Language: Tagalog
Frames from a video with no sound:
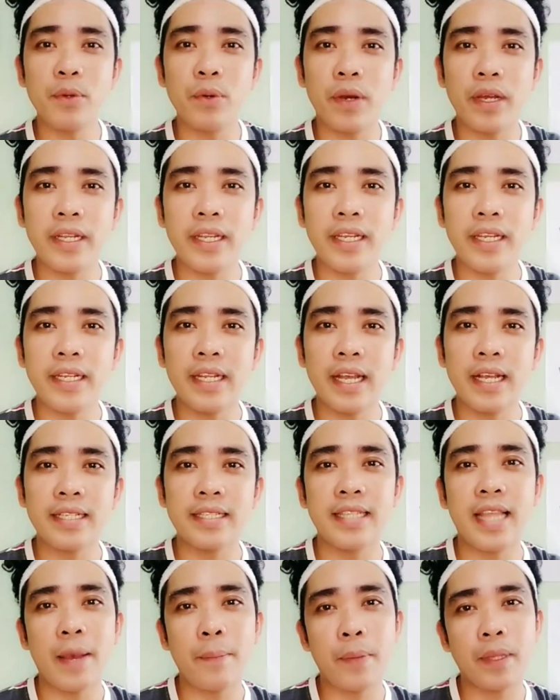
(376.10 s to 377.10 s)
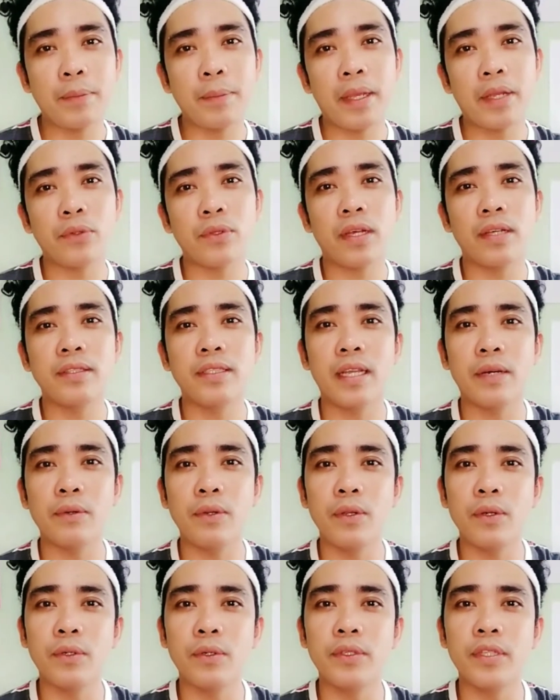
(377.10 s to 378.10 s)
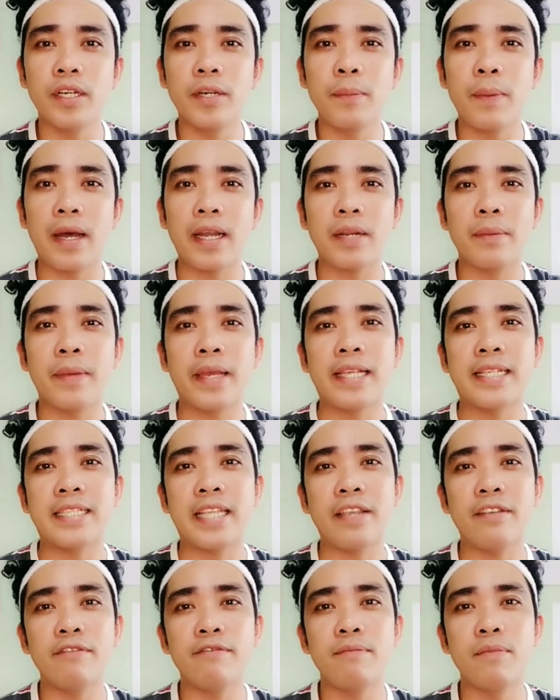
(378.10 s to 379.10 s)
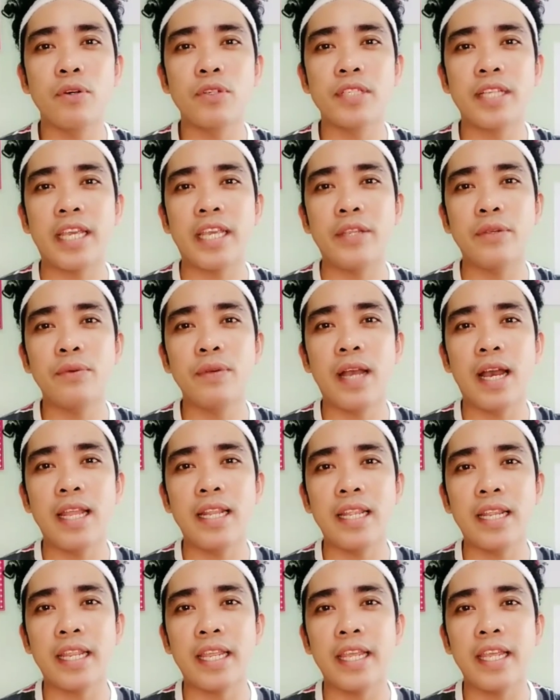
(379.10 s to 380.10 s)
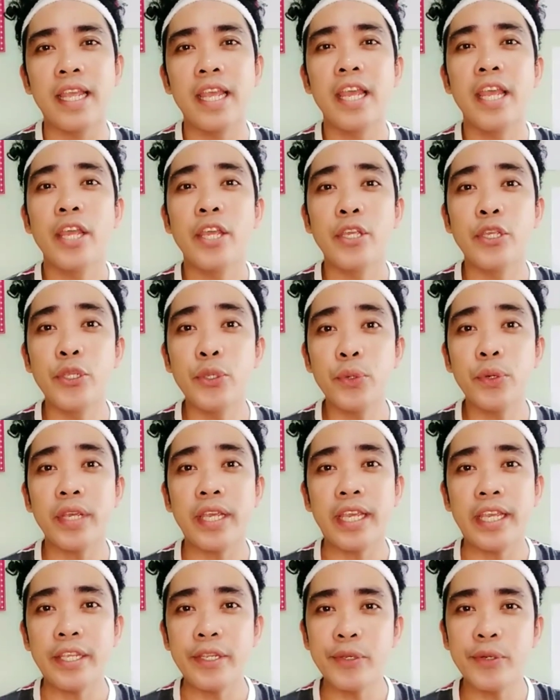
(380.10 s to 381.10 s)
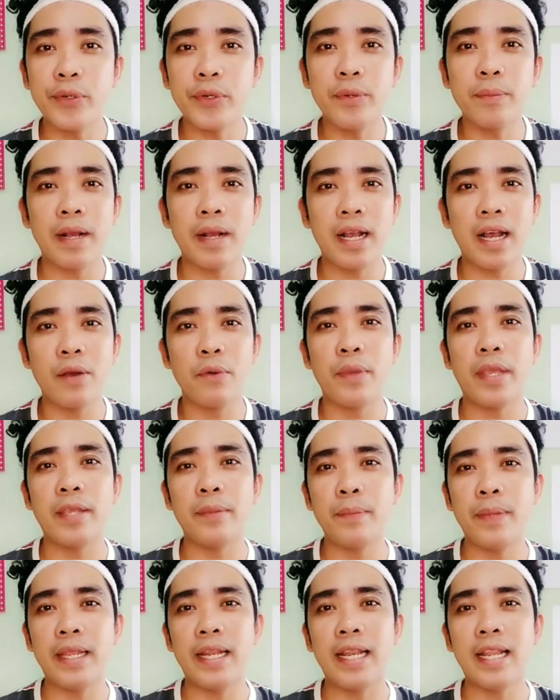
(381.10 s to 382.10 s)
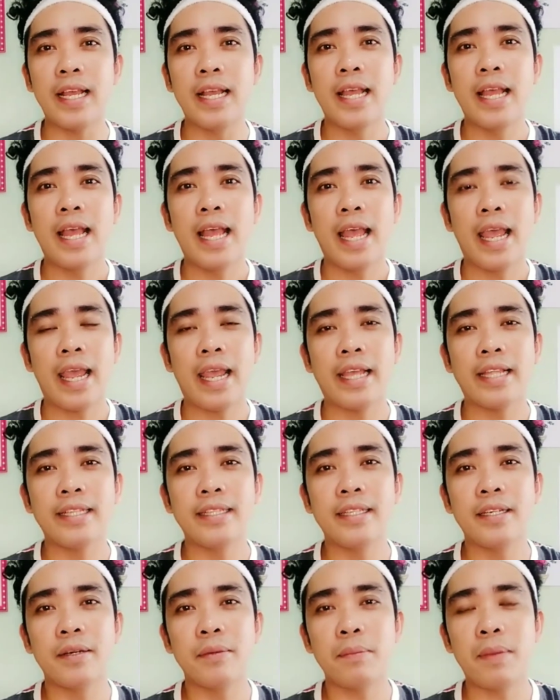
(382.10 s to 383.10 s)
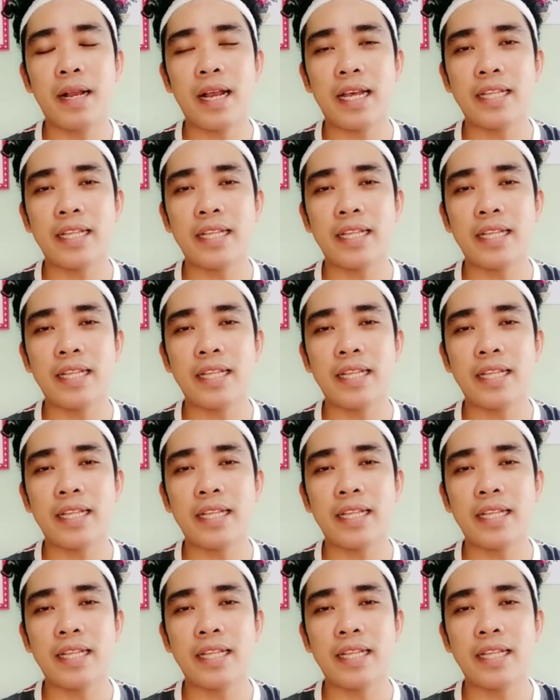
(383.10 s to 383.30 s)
ko kanina, dapat meron kang downloader para ma-save mo sa iyong gallery yung iyong mga waybill and mga